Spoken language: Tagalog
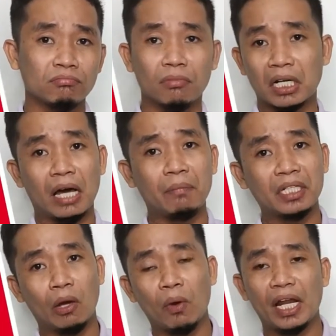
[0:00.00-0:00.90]

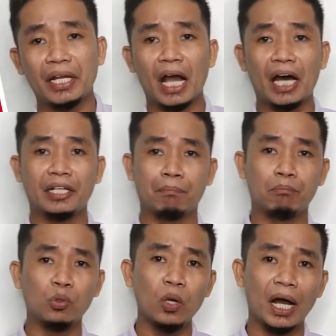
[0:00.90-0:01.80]
maraming nawalan ng hanap
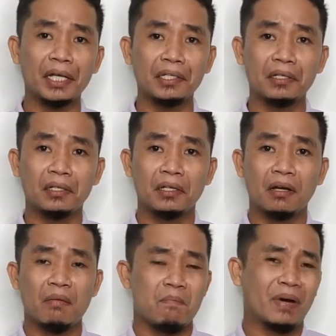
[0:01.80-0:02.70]
buhay,
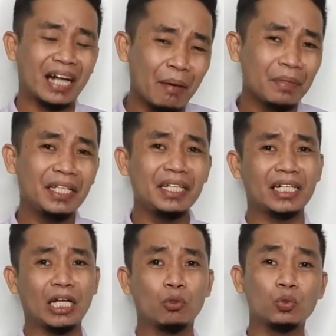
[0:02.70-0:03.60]
marami din ang
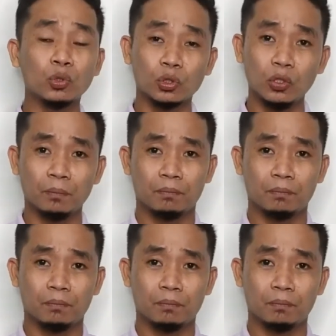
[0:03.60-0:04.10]
nagugutom,